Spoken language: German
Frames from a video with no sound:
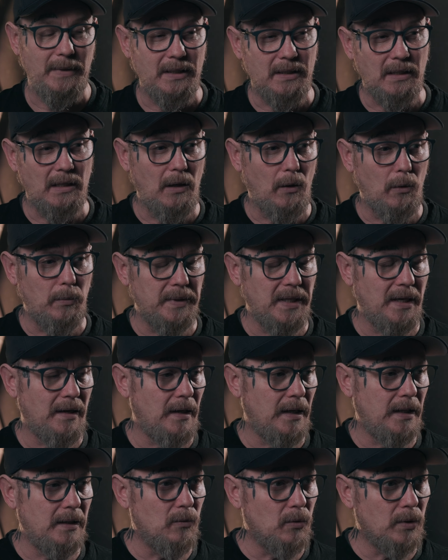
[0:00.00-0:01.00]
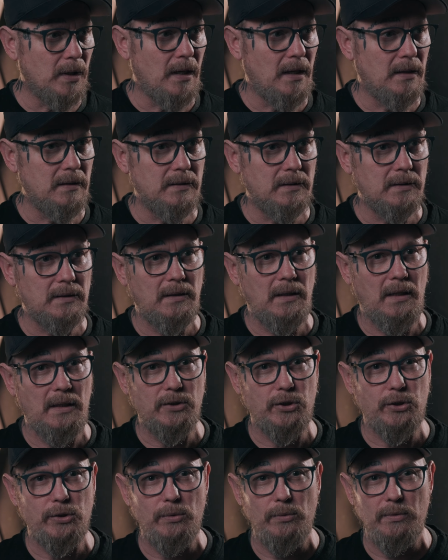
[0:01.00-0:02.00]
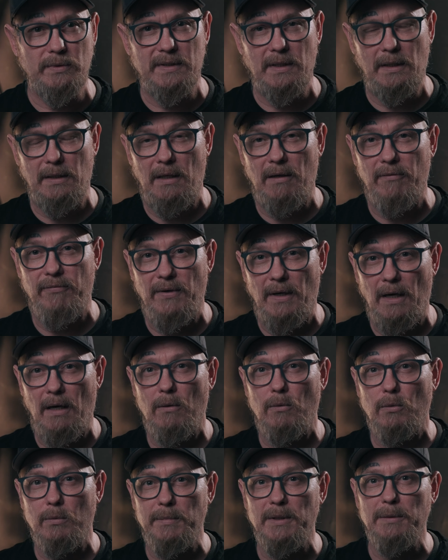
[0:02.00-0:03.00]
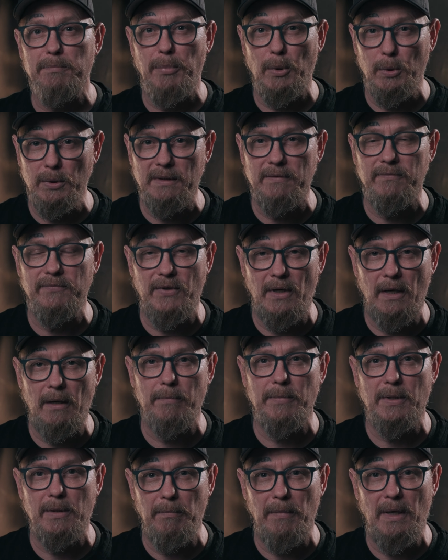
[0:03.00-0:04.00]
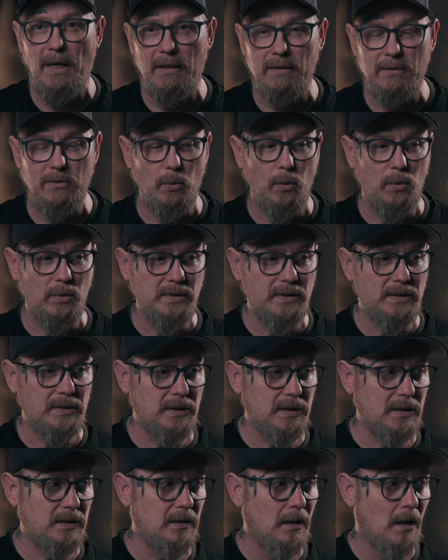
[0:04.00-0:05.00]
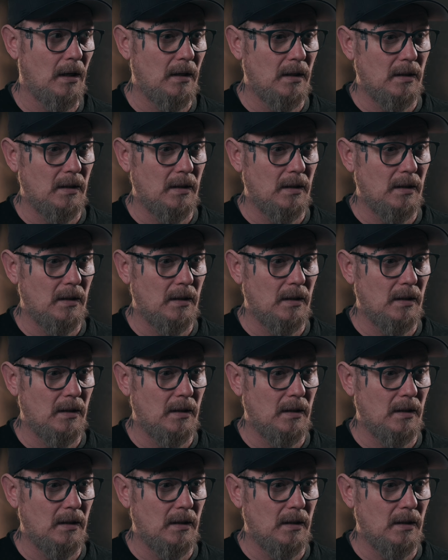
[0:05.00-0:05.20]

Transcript: Ich glaube, der ein oder andere hat schon seine Erfahrungen mit bunten Farben gemacht und die